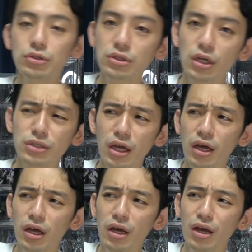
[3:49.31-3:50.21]
しくなる
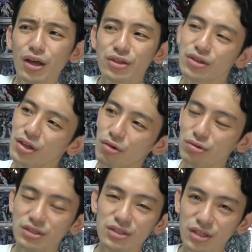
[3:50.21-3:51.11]
なーって
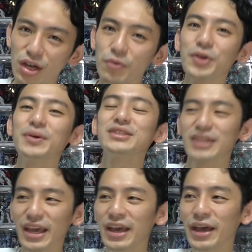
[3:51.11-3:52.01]
個人的には思いまし
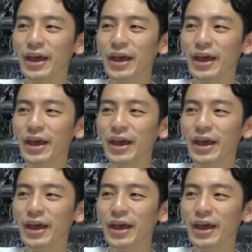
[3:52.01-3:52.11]
たね。